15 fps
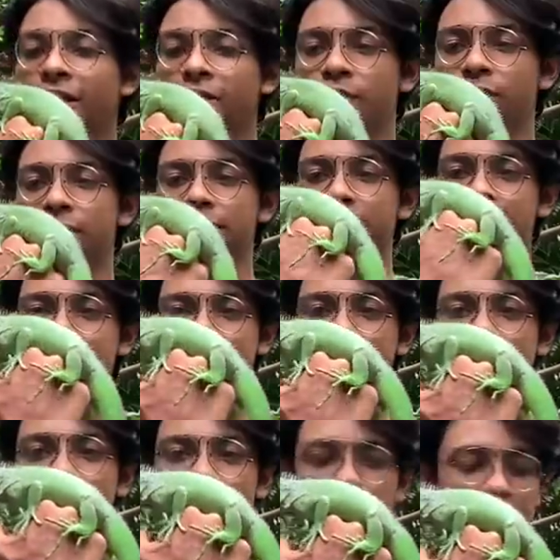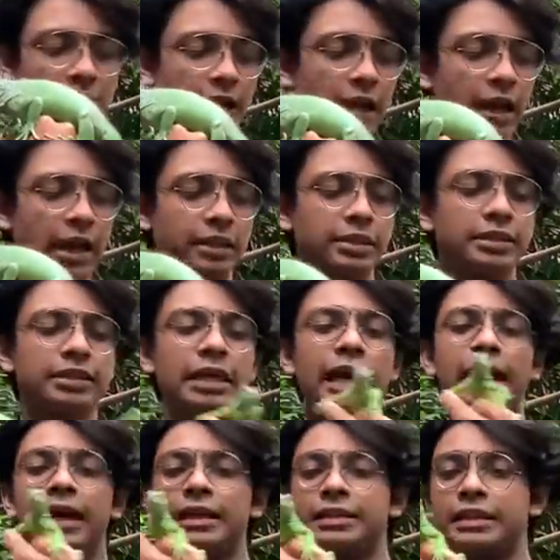So this is Siri and this is
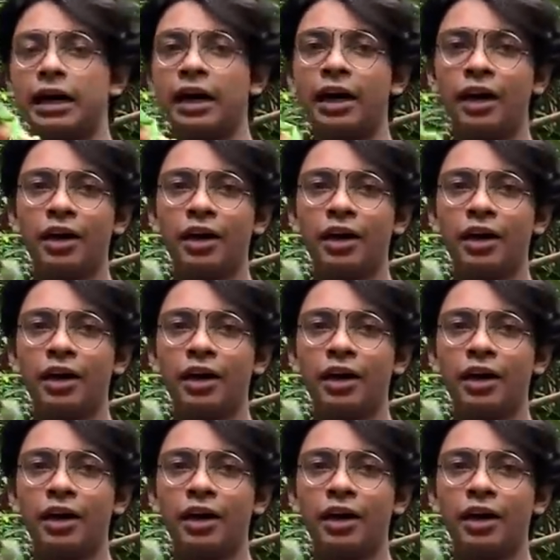Alexa.